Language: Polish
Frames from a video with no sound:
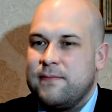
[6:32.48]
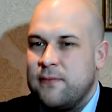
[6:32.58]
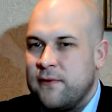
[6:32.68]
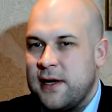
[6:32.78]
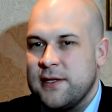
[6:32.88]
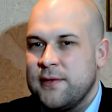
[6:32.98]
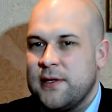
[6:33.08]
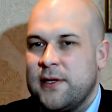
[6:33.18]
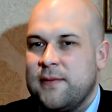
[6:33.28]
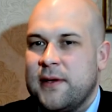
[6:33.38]
uważam,
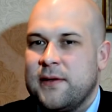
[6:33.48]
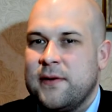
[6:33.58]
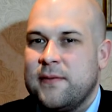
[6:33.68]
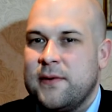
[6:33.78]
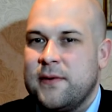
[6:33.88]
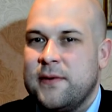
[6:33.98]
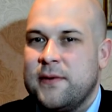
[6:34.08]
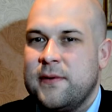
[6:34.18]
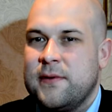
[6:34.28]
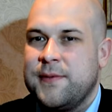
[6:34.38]
że trzeba no,
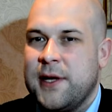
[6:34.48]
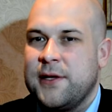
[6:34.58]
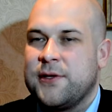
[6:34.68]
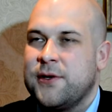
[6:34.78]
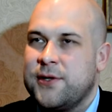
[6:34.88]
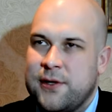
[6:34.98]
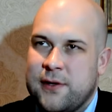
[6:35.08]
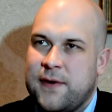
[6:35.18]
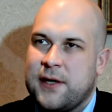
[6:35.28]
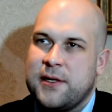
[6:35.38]
zmienić godziny
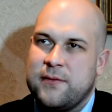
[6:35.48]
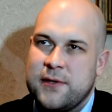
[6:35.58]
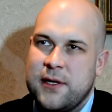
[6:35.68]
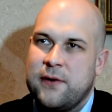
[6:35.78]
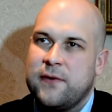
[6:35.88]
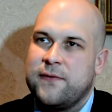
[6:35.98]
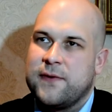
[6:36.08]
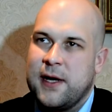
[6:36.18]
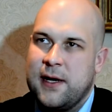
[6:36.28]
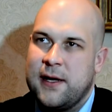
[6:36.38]
otwarcia
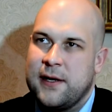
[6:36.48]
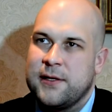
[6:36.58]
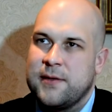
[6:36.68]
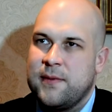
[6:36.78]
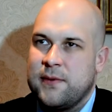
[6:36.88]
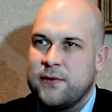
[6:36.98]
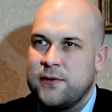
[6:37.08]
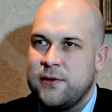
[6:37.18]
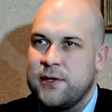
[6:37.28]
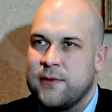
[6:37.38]
muzeów, galerii, żeby po prostu
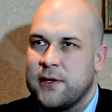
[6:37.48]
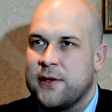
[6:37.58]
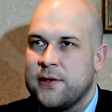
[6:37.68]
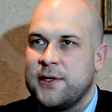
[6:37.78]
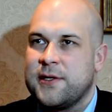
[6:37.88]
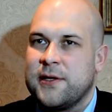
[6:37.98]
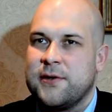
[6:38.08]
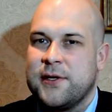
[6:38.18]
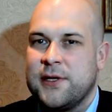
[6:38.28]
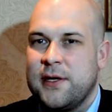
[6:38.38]
ci ludzie mogli korzystać.
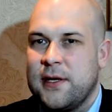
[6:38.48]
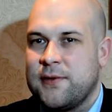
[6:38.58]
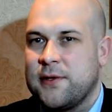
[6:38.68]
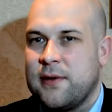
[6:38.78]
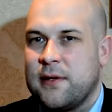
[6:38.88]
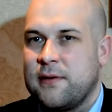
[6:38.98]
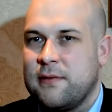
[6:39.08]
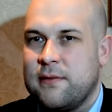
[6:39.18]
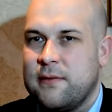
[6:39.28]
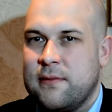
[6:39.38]
No, jeżeli na przykład
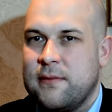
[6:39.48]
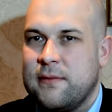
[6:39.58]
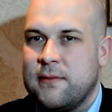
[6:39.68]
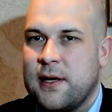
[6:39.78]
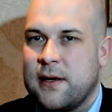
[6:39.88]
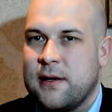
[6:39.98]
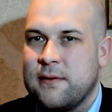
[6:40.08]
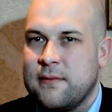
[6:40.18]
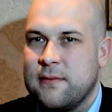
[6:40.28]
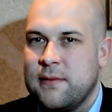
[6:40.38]
mm, taka,
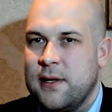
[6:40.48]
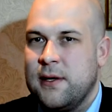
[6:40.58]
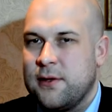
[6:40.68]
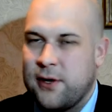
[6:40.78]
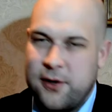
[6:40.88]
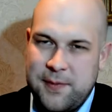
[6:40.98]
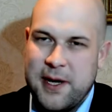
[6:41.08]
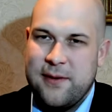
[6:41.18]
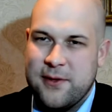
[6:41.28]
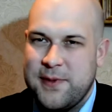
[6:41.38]
trochę
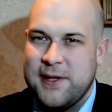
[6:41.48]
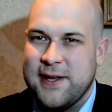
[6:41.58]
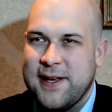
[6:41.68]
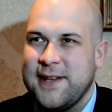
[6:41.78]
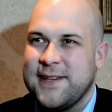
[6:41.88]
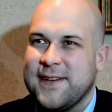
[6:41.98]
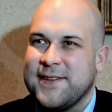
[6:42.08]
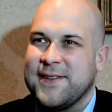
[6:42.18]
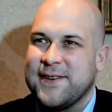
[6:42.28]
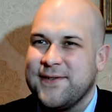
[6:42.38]
odbiegam od pytania, ale
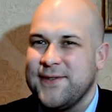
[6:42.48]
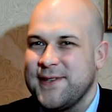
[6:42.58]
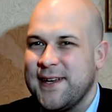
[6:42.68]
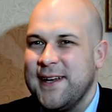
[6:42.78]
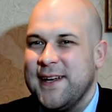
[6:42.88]
zaraz do tego wrócę,